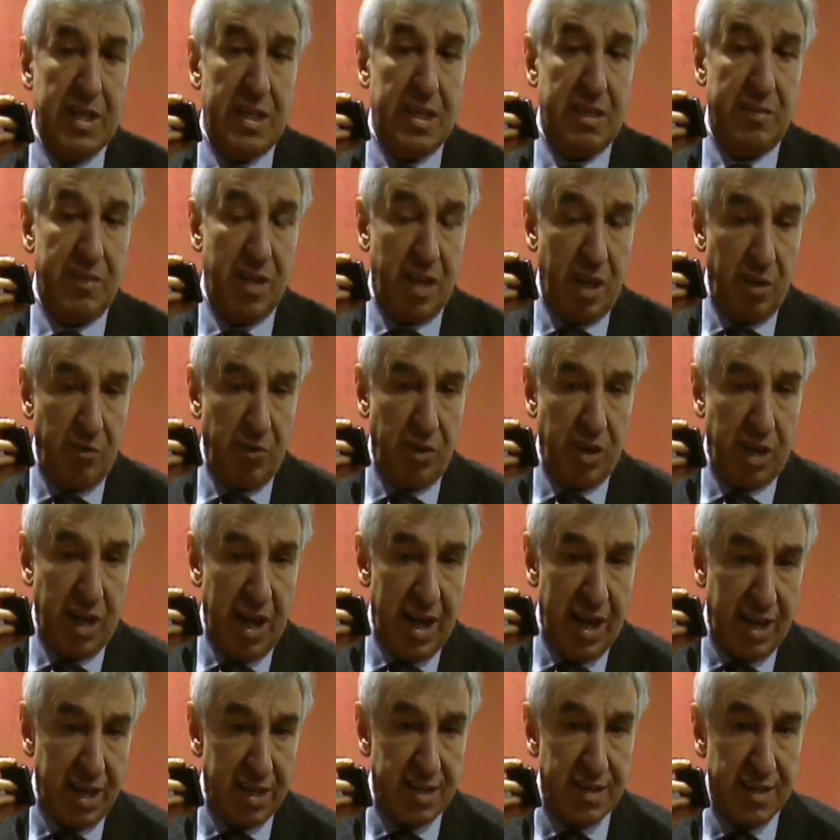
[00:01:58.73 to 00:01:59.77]
eh,
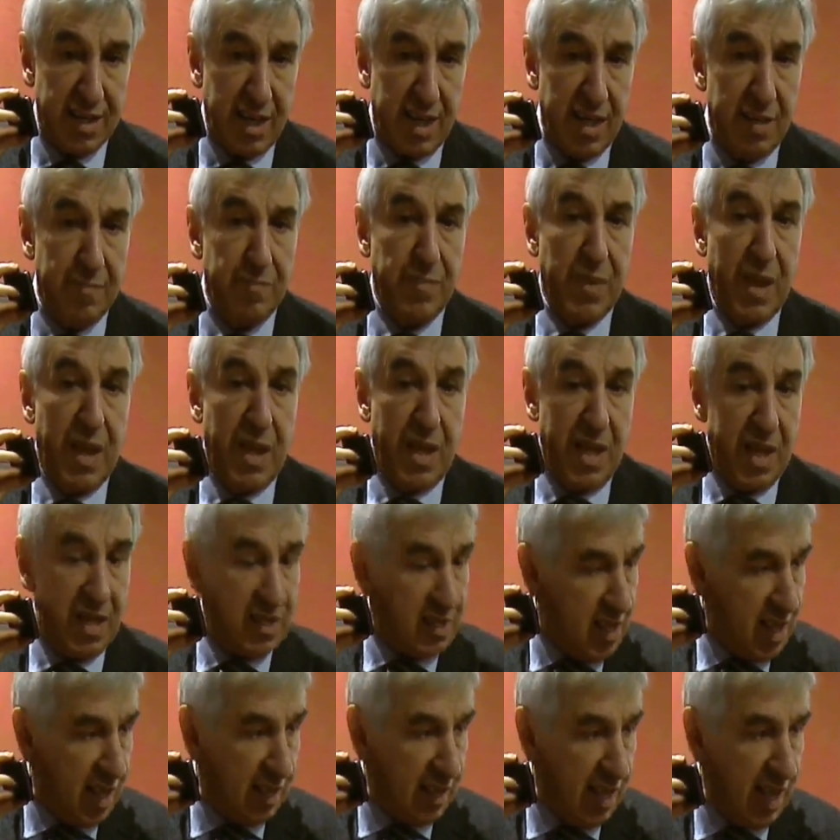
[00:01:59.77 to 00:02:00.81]
verificare se gli
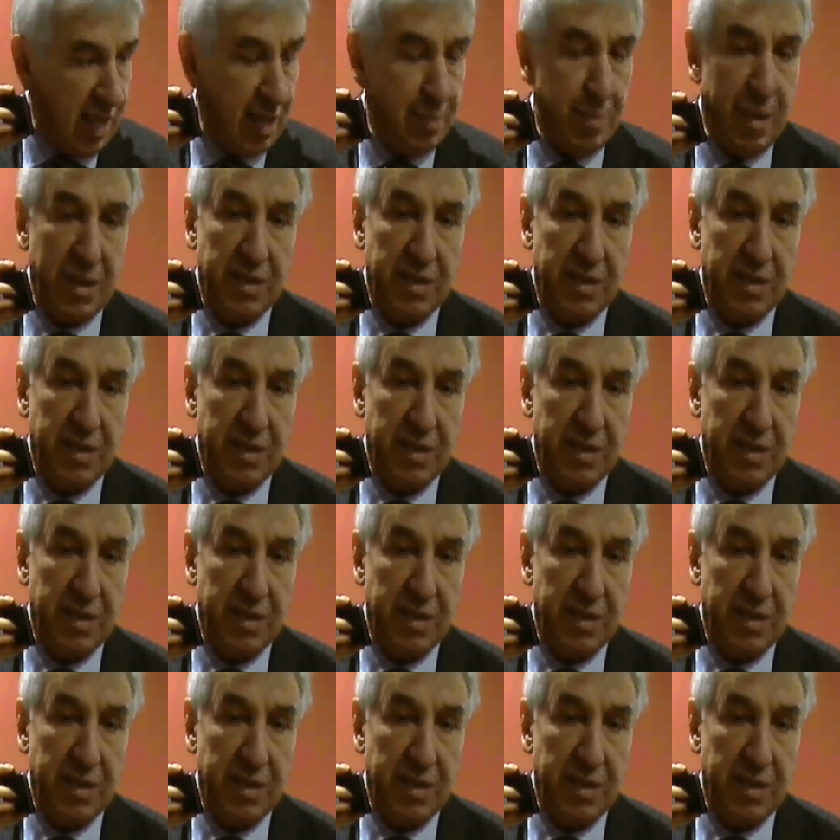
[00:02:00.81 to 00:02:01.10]
assegnatari